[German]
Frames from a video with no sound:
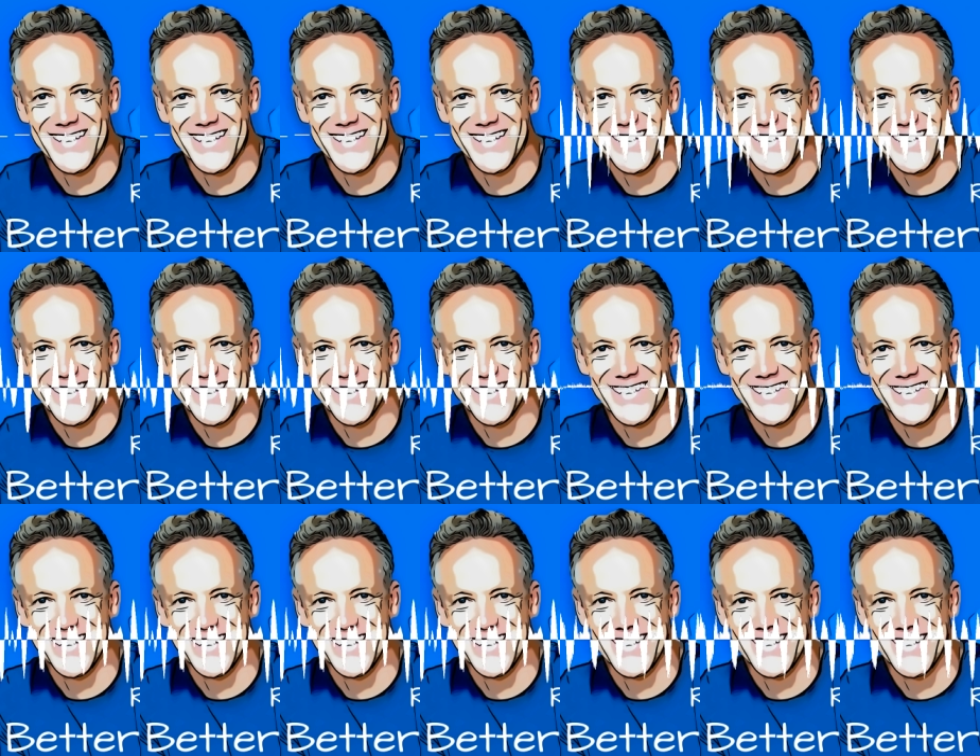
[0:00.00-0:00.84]
ziemlich
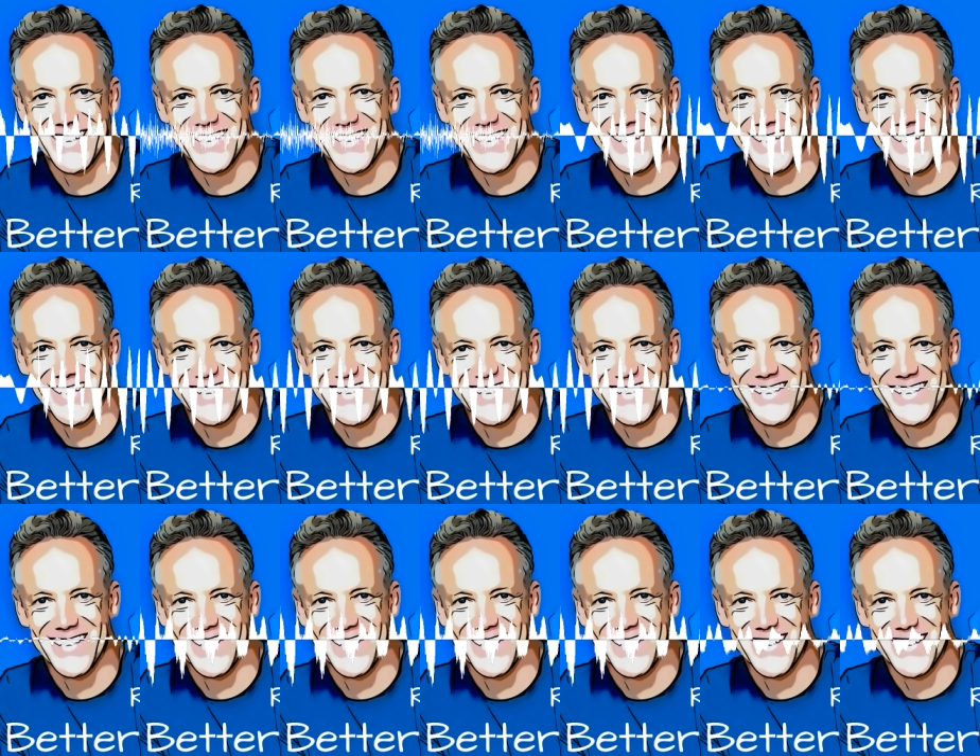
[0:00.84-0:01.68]
viele Menschen, denen
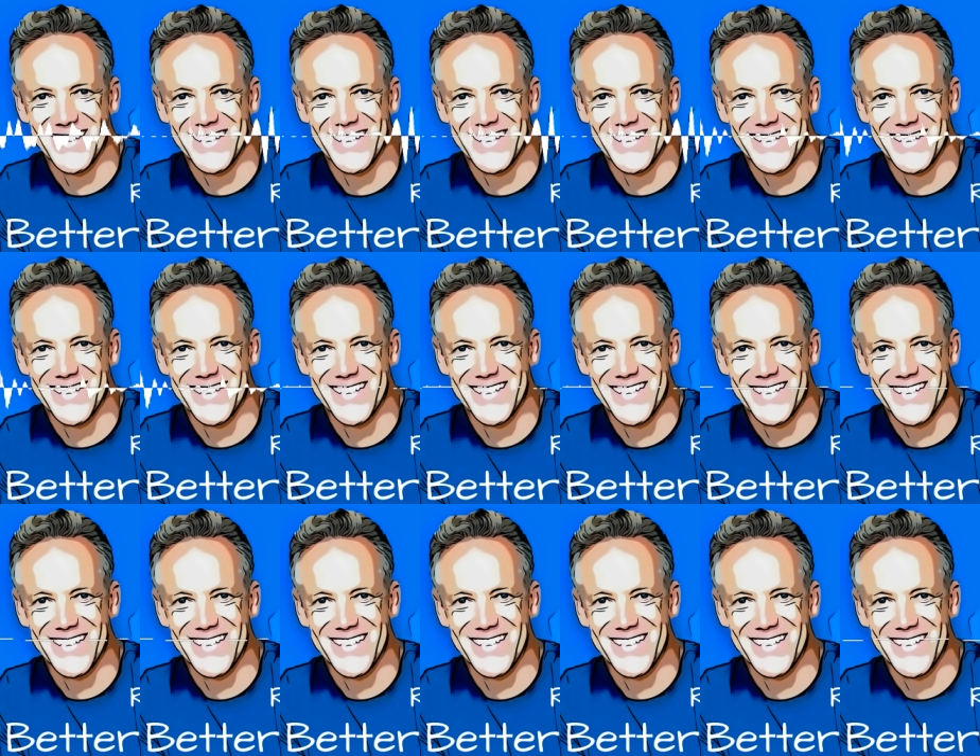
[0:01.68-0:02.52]
es ähnlich geht.
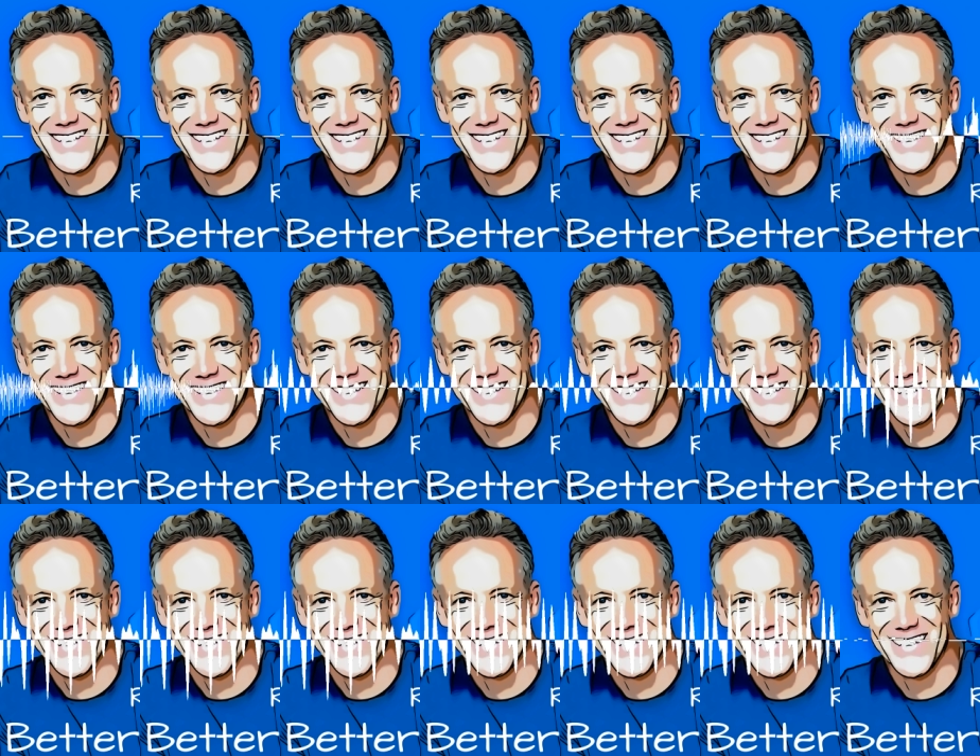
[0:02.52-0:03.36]
Scheint
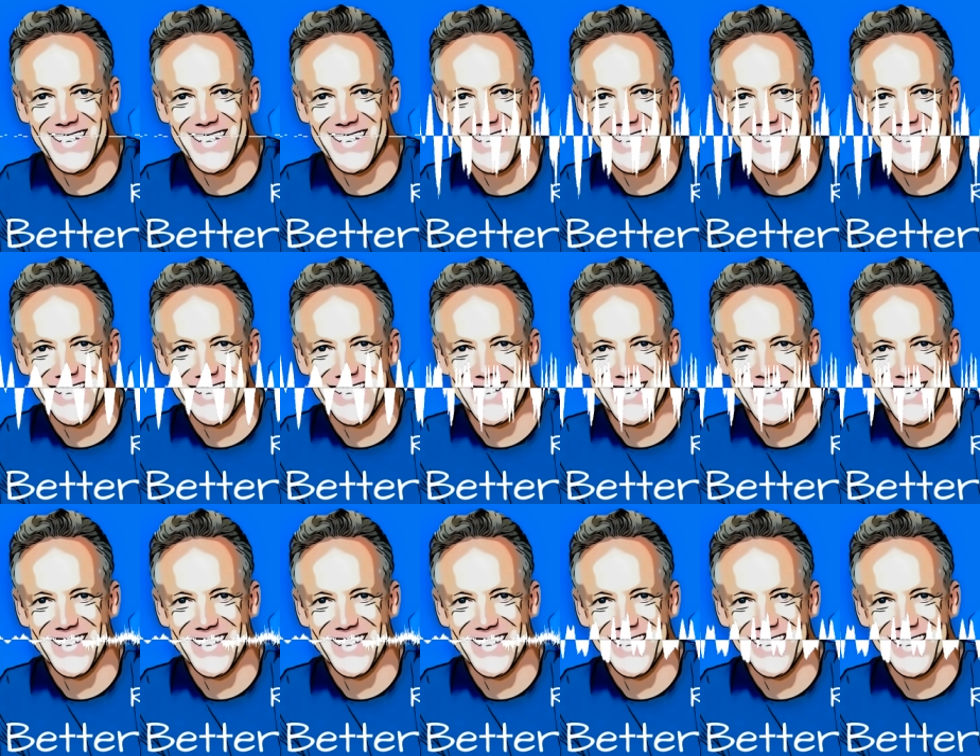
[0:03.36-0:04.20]
also
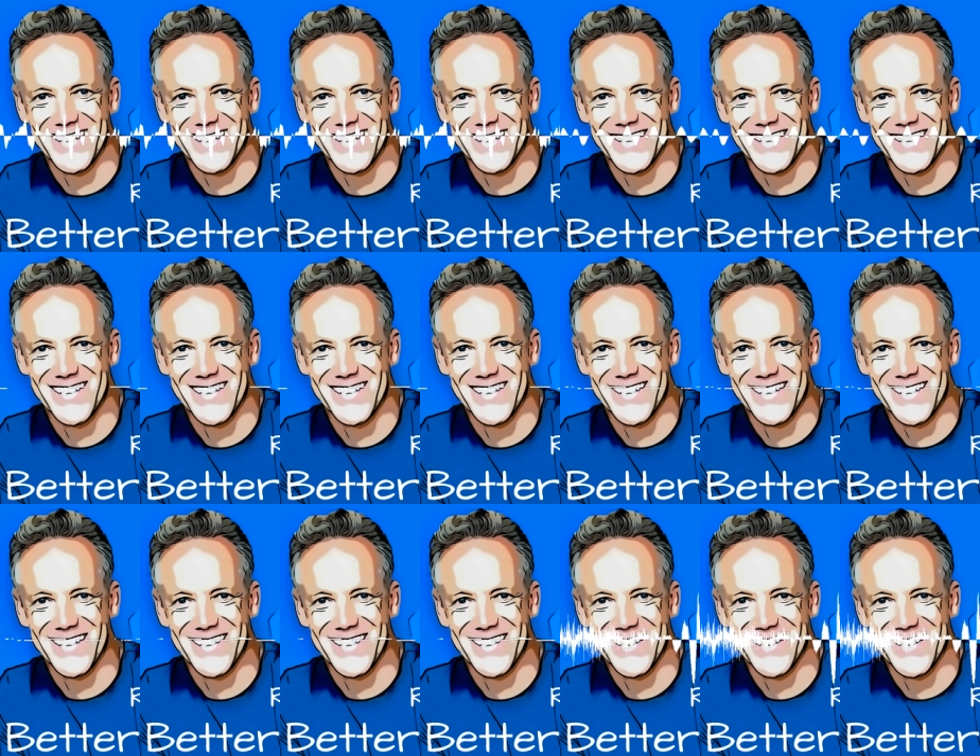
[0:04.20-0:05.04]
normal zu sein,
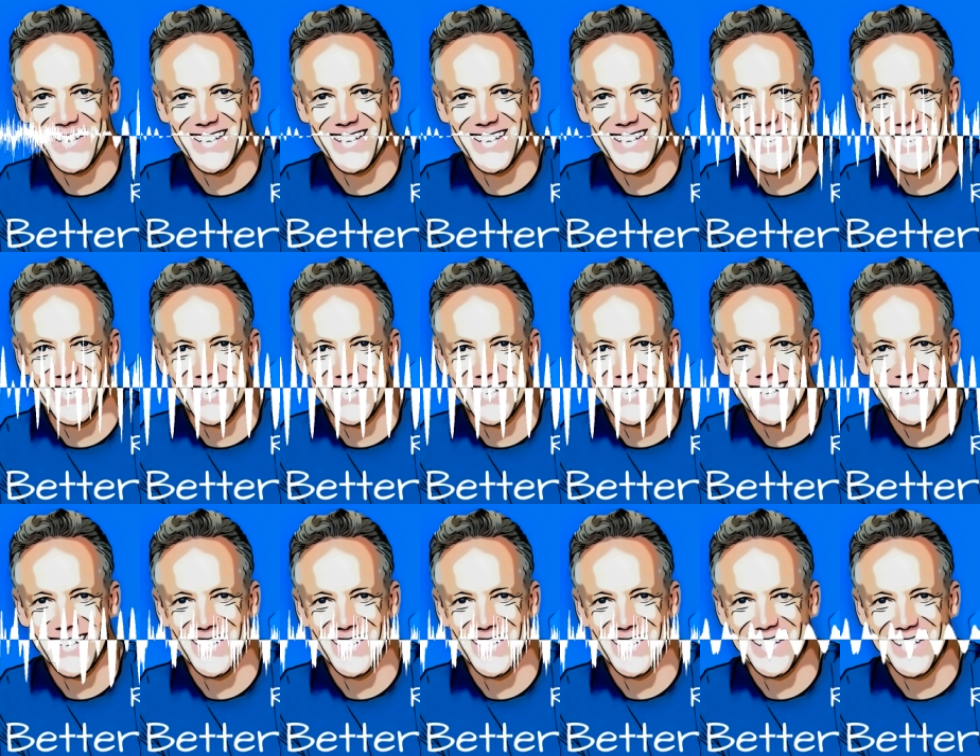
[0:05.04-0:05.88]
was auch immer
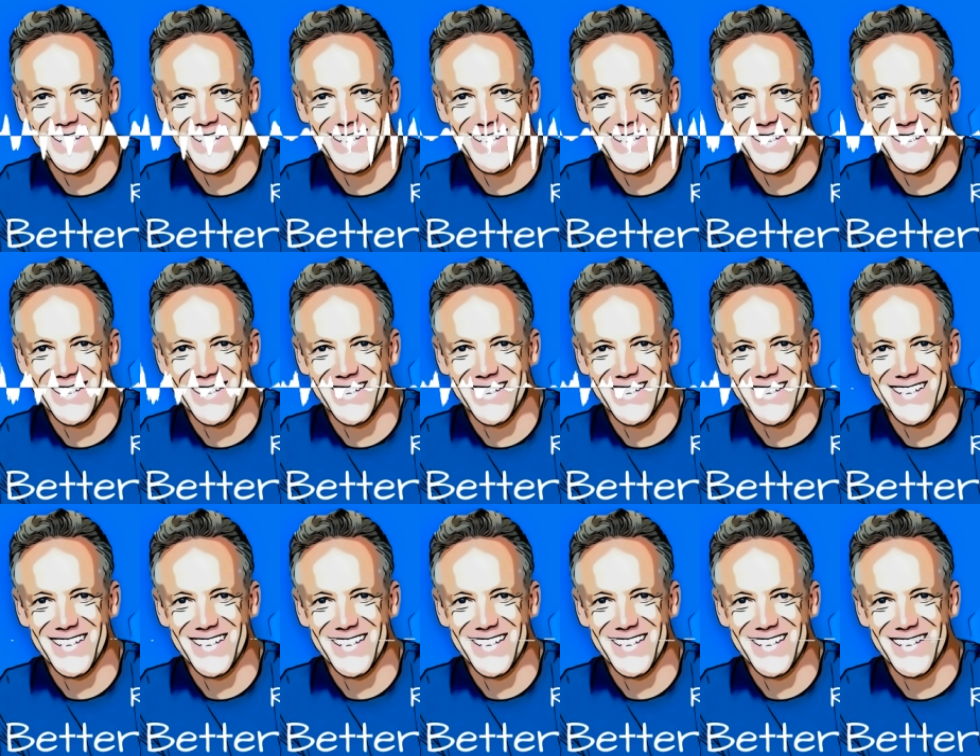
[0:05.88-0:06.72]
normal bedeutet.